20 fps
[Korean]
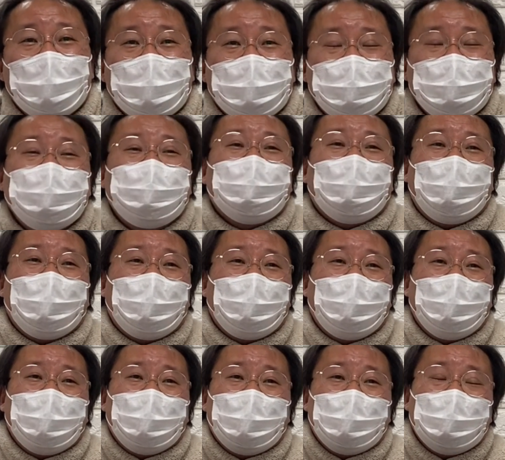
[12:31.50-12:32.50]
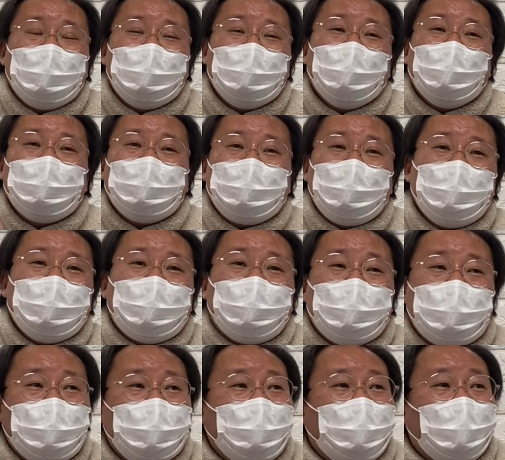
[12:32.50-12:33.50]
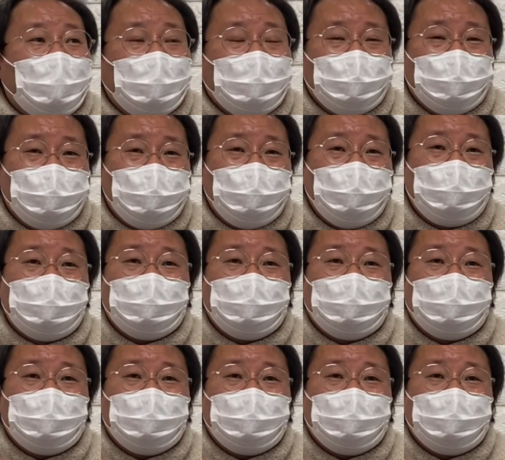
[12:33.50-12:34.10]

진짜, 여느 때는 거기 와가지고,